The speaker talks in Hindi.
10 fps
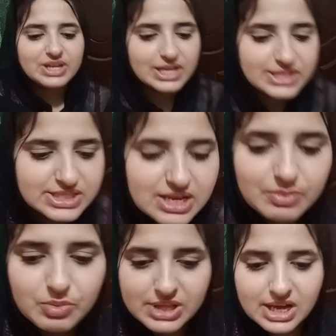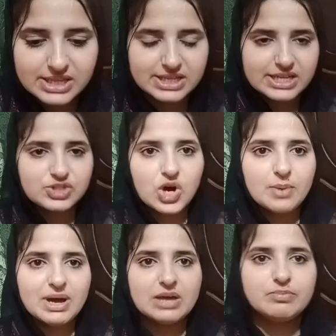मैं ये चीज़ आपको बता रही थी कि जो
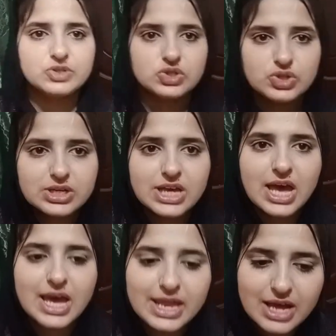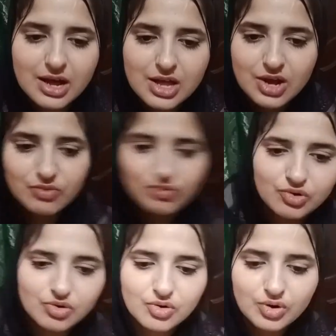हमारे बुज़ुर्ग हैं ना वो
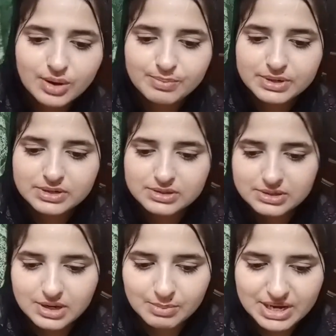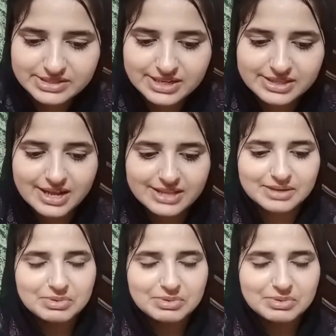अब हमारे साथ रहते